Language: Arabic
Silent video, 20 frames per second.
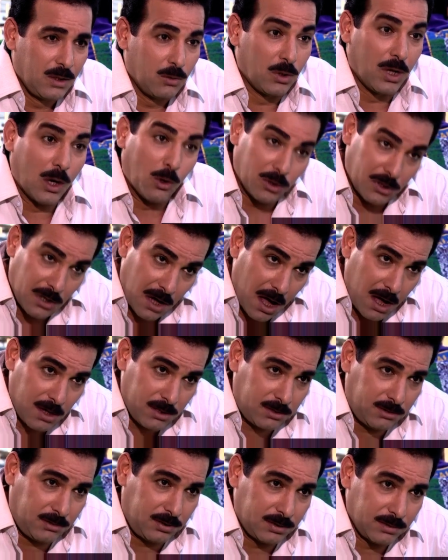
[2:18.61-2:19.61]
ولو
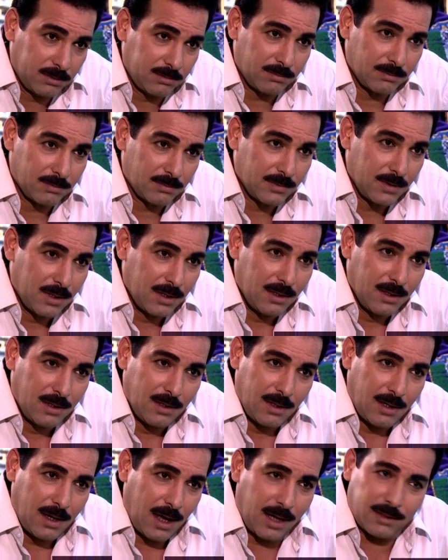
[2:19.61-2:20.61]
انهارت
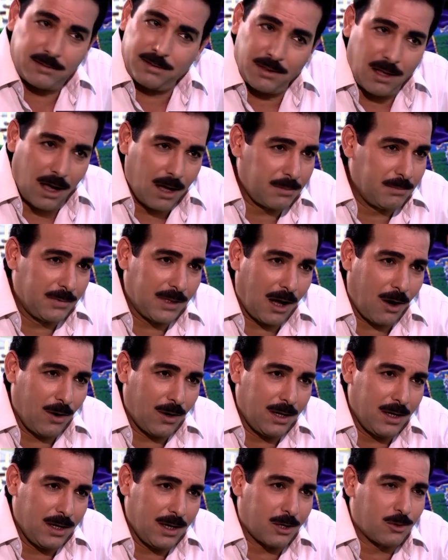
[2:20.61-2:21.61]
هتنهار من
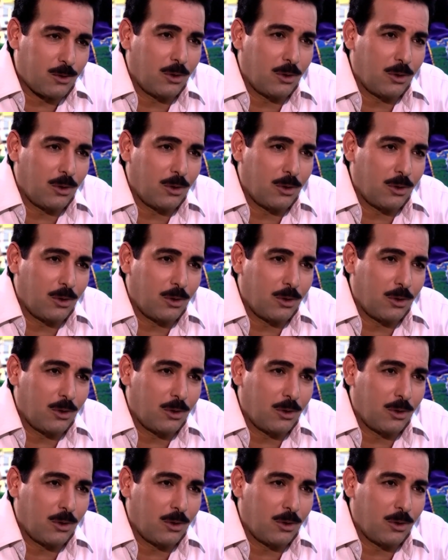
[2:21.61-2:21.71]
حواليا